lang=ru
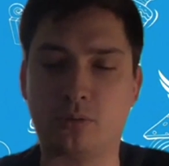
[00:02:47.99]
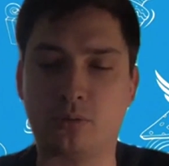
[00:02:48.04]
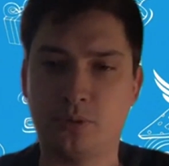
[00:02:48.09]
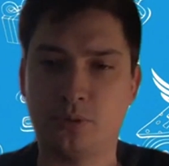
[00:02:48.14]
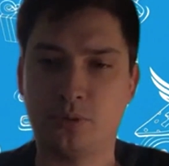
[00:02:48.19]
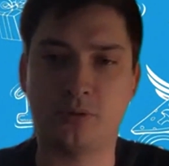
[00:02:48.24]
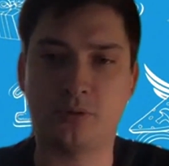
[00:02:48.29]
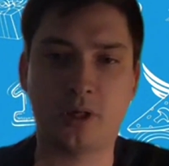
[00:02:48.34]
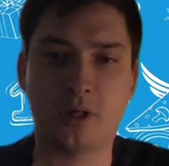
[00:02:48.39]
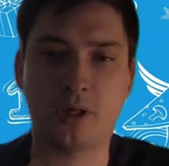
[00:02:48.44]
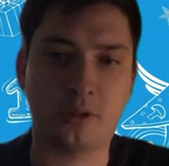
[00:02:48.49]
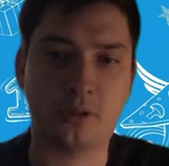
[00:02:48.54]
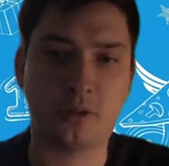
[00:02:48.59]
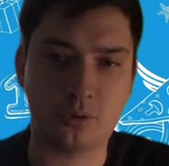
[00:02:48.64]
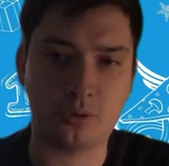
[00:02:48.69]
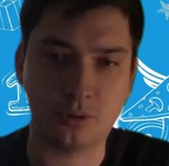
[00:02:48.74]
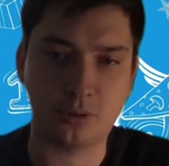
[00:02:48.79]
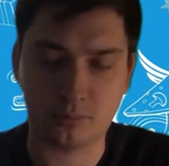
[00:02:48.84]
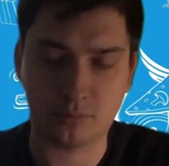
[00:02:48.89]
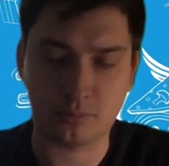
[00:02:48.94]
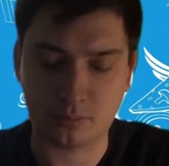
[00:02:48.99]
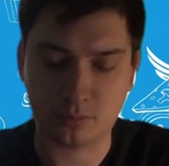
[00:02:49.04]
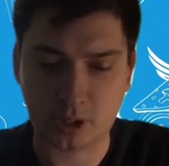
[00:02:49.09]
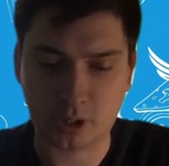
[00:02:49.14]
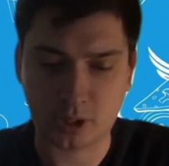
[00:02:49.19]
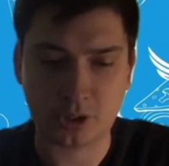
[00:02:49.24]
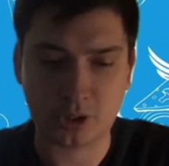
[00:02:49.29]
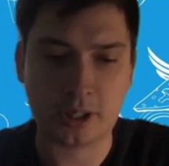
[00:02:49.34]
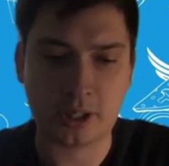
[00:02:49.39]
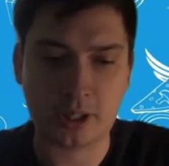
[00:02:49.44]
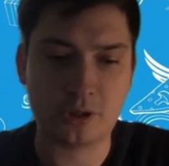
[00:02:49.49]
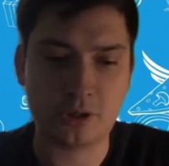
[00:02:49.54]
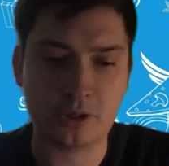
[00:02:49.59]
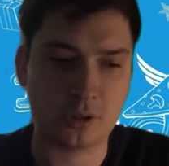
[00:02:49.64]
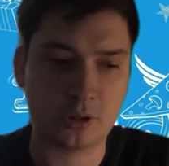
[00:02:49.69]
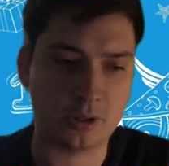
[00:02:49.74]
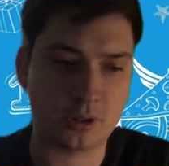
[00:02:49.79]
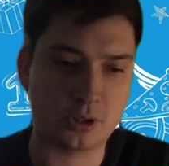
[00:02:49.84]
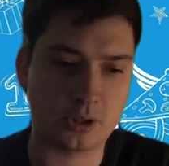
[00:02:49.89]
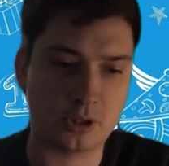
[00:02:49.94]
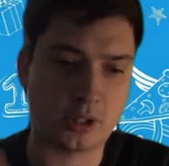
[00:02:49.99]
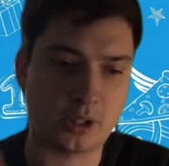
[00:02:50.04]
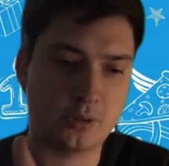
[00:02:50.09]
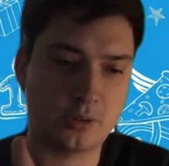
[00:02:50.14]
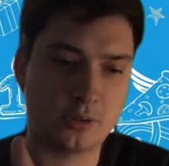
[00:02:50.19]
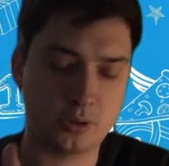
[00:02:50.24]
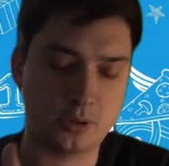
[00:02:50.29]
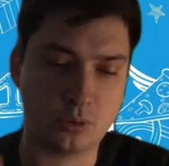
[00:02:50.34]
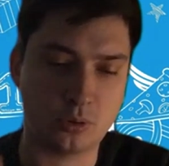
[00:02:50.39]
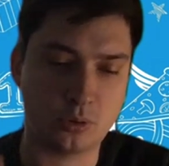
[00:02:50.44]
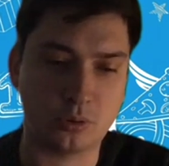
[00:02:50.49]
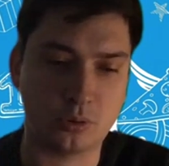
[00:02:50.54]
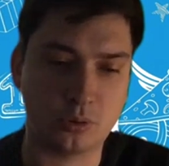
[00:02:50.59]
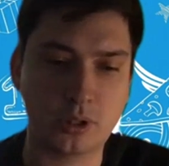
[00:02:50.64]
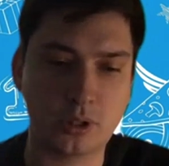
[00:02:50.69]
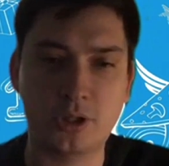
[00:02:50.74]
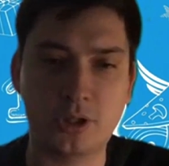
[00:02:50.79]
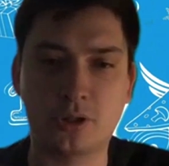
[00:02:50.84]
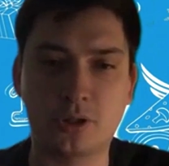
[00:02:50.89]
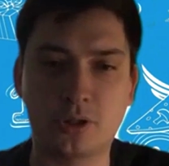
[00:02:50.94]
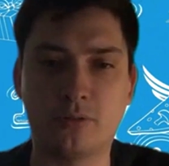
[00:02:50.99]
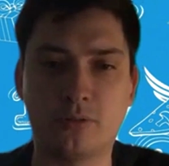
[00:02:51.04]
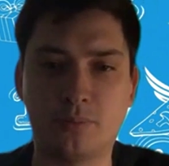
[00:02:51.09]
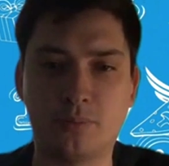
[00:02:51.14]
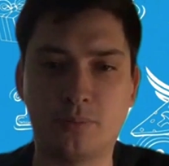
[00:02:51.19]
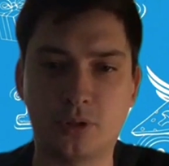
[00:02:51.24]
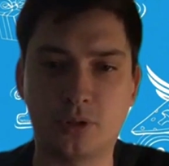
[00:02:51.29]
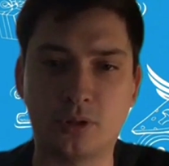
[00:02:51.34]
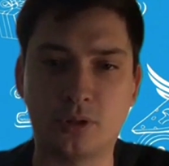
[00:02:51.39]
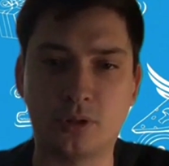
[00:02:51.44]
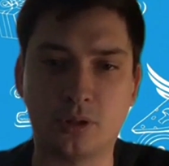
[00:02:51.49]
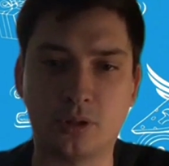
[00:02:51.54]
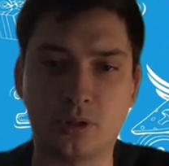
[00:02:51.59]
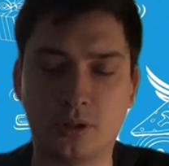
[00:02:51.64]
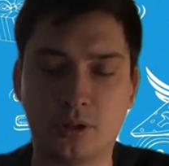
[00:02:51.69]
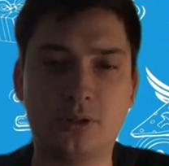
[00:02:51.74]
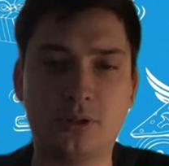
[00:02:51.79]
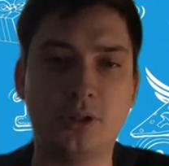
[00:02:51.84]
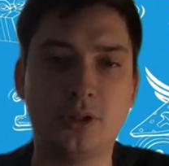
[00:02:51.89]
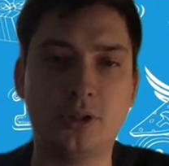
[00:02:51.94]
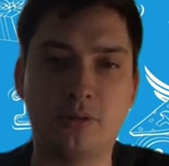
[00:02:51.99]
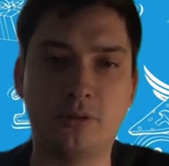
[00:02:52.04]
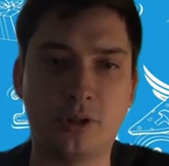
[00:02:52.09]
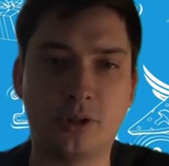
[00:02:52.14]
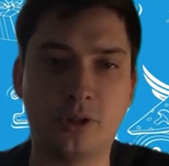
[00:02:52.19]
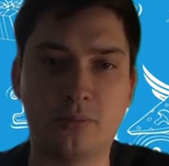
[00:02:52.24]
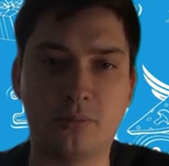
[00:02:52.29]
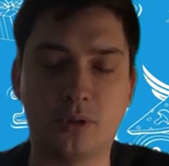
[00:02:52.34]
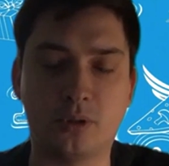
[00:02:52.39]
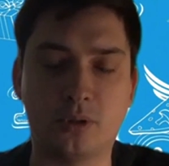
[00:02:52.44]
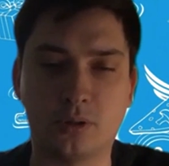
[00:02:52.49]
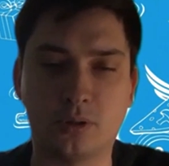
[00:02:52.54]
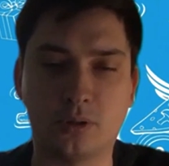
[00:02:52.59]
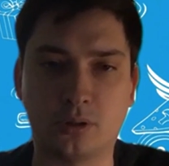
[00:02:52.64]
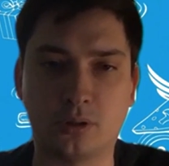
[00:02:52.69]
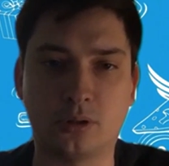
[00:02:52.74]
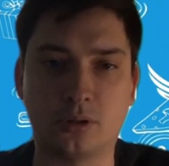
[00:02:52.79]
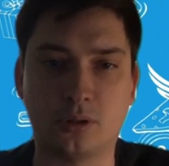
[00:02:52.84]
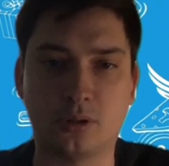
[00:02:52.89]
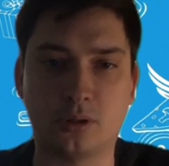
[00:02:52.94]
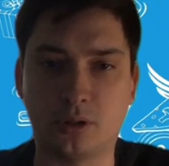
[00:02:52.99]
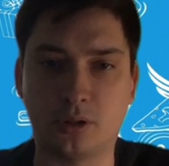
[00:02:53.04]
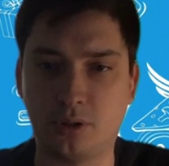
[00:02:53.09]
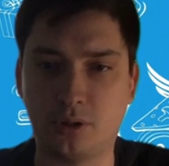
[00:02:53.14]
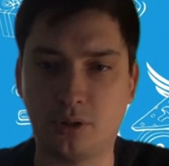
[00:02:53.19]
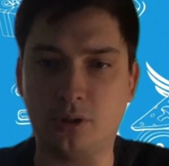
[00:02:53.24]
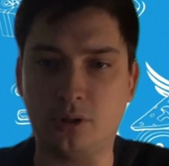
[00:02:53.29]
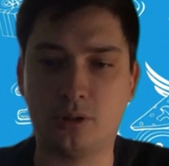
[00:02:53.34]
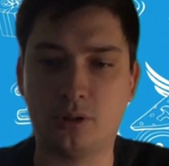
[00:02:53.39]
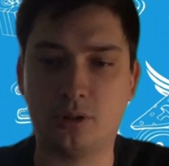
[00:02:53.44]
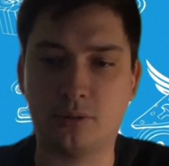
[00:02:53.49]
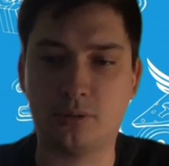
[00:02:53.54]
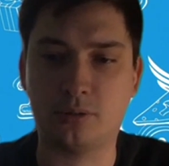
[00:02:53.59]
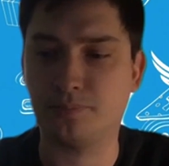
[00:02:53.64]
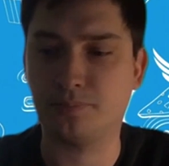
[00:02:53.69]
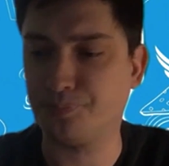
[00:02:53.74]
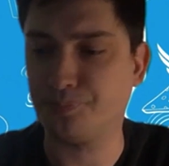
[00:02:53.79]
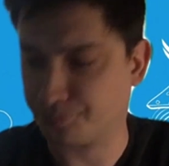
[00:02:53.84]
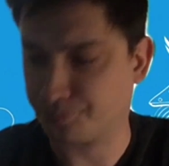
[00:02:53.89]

Он позволяет очень дальше качественно держать историю с качеством, с тестированием и